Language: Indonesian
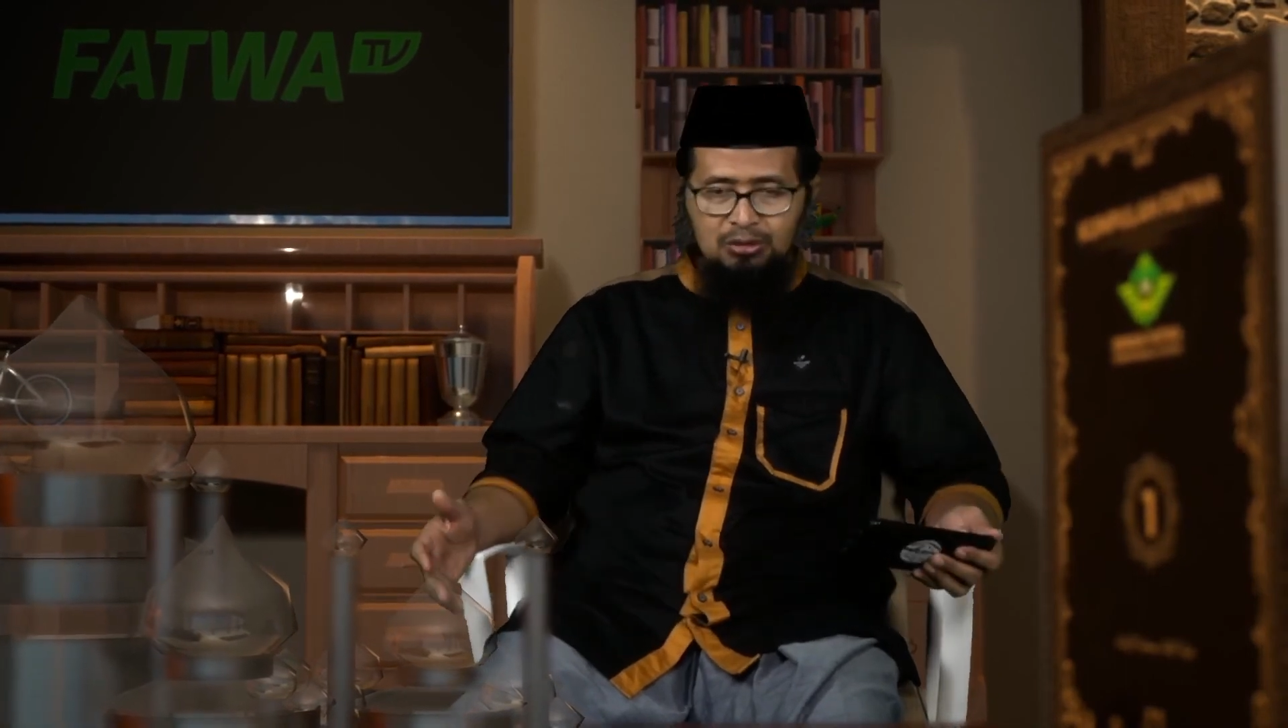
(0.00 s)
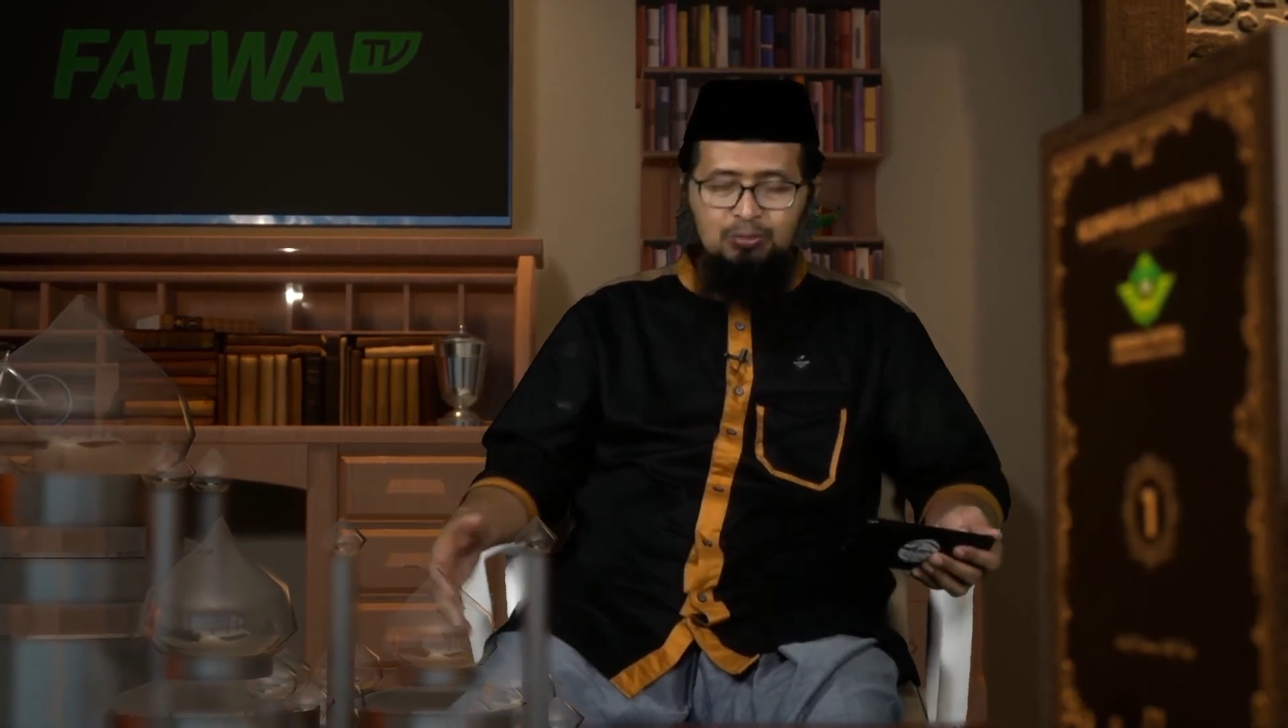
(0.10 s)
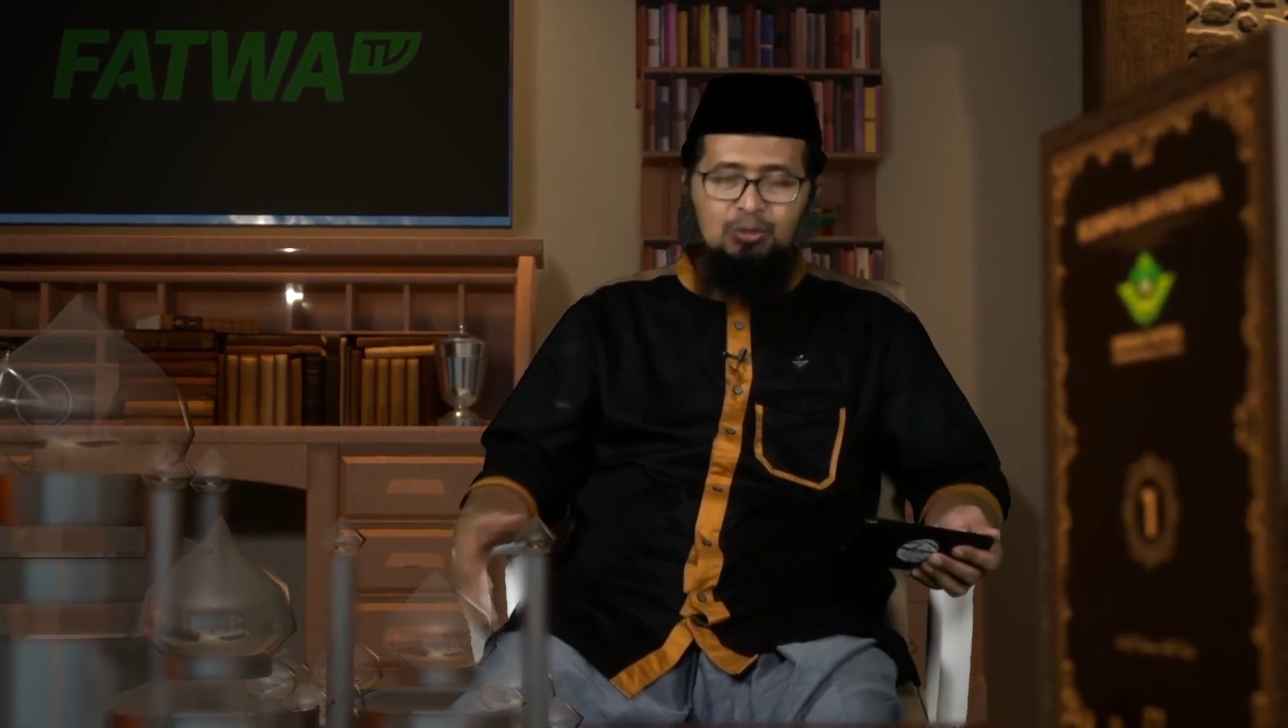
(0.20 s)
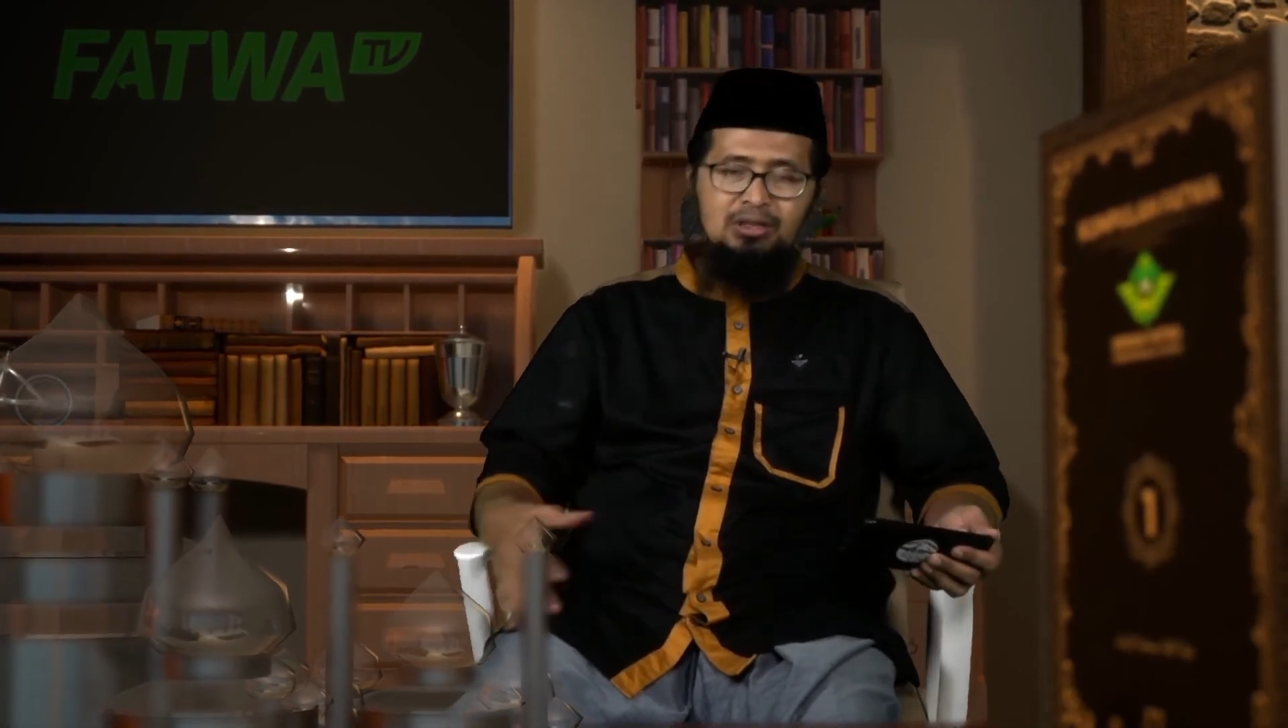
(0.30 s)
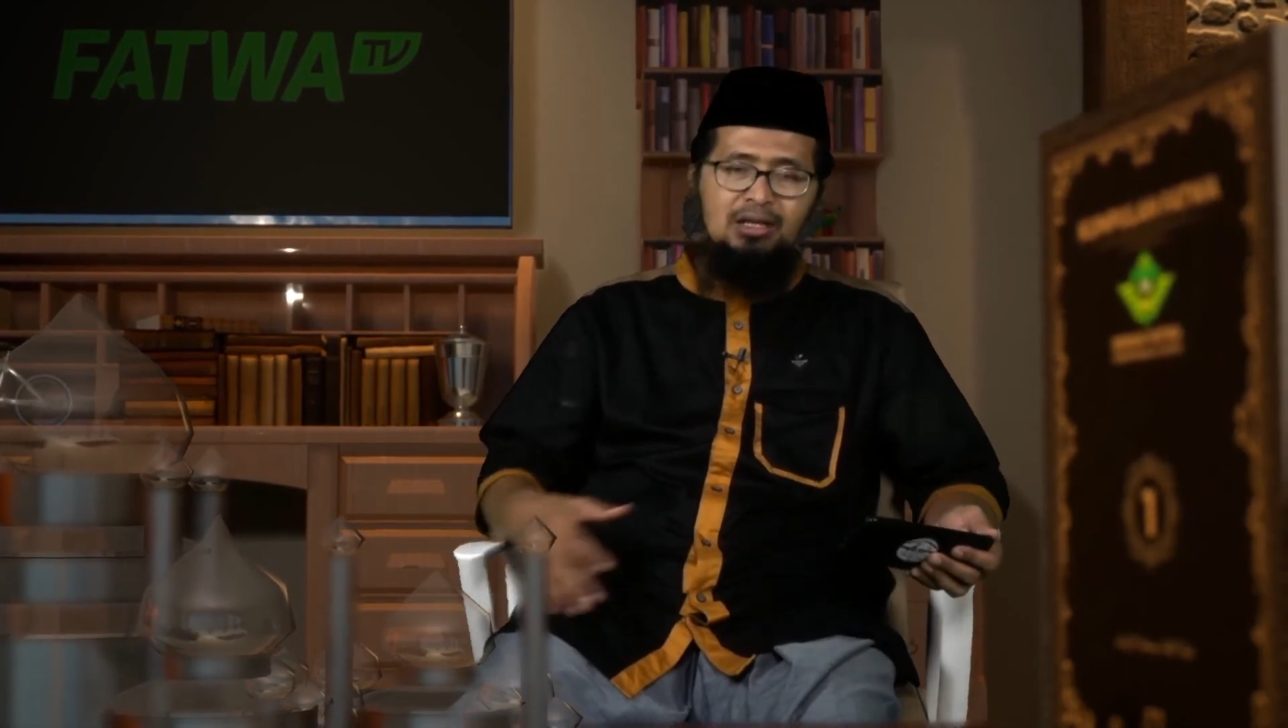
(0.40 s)

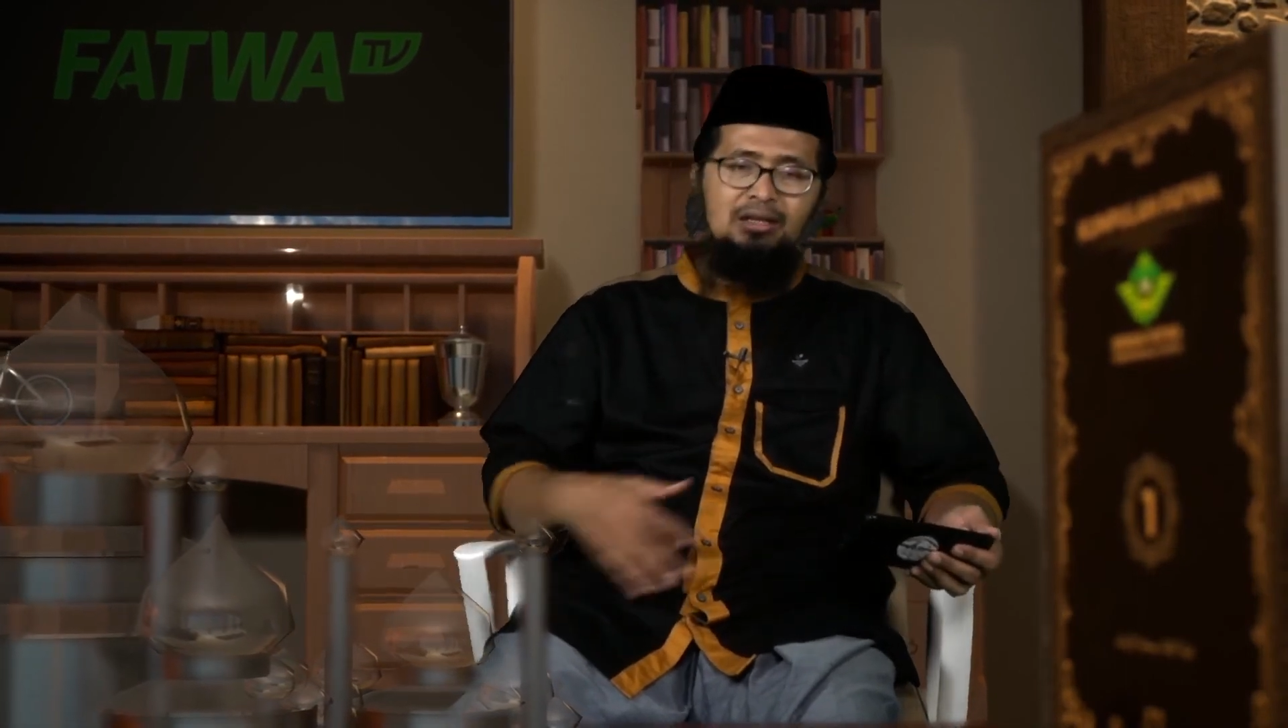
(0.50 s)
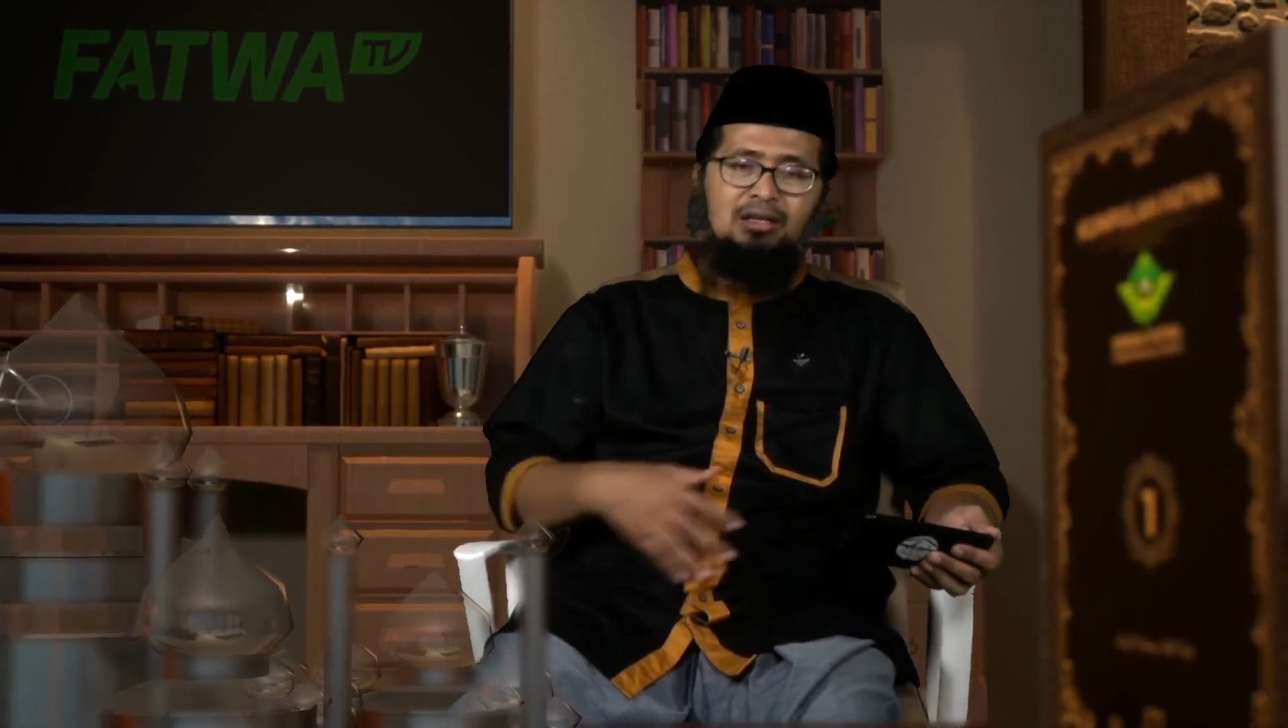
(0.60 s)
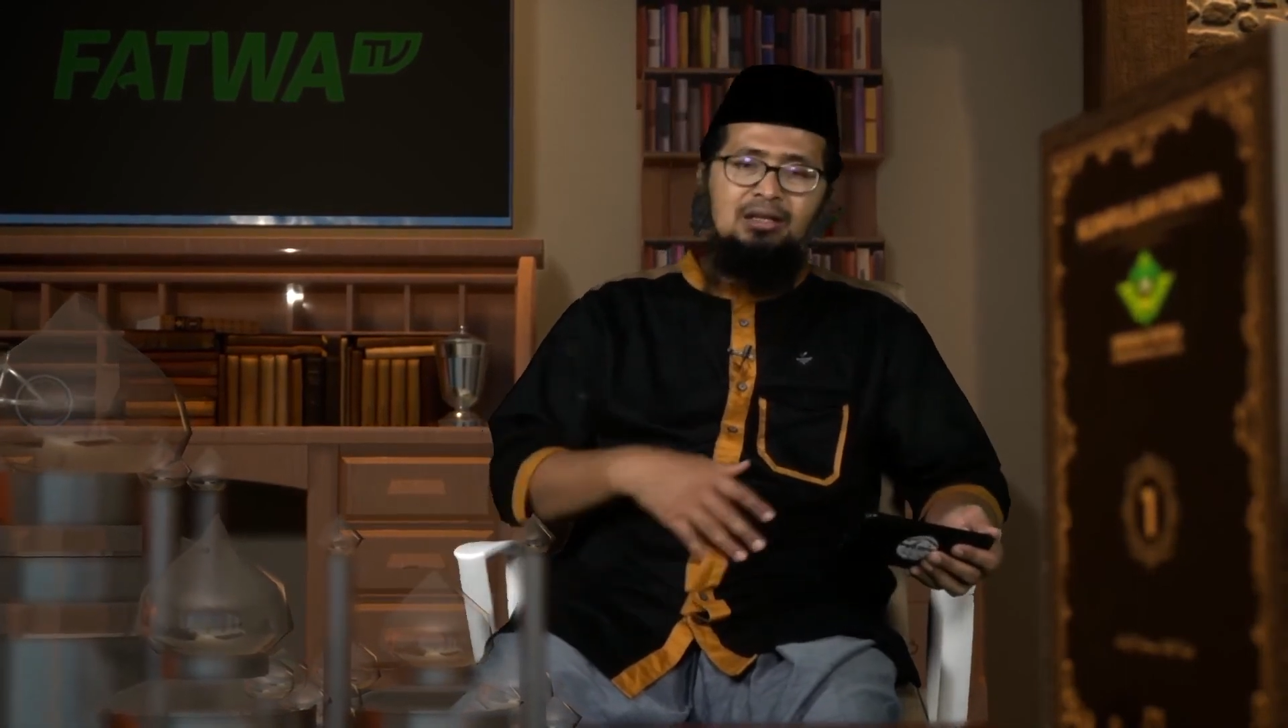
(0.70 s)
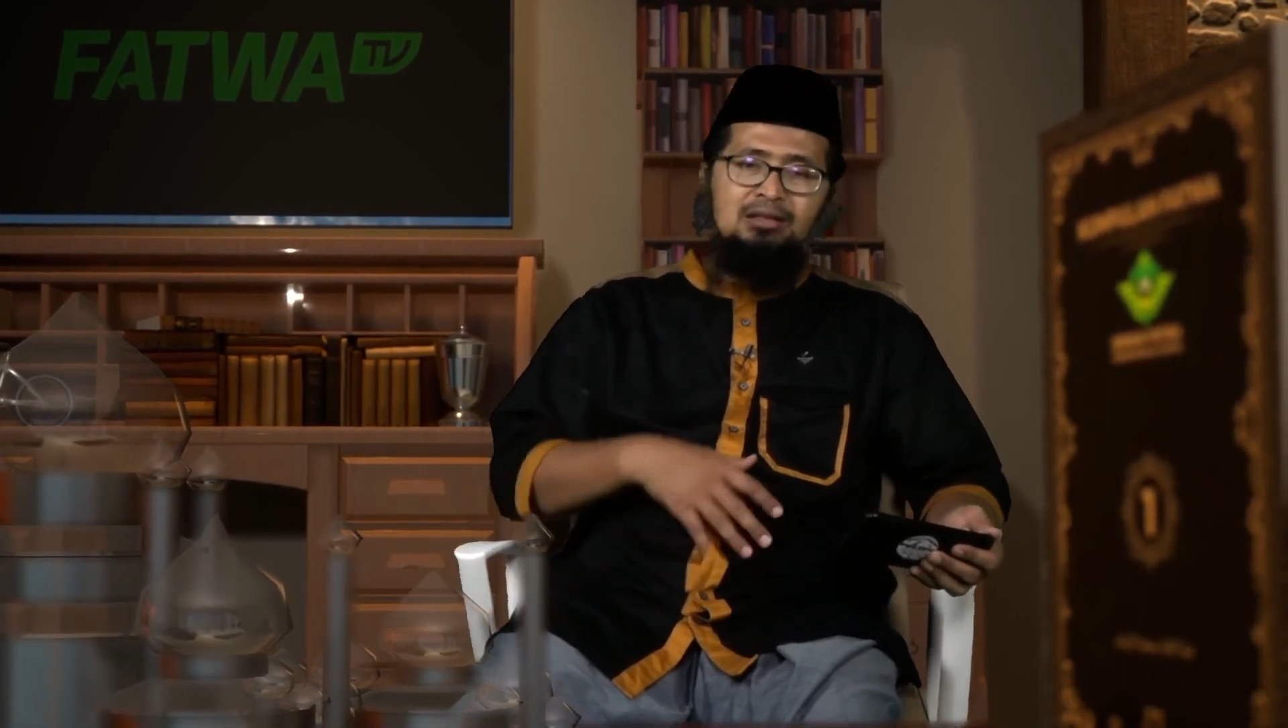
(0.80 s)
kemudian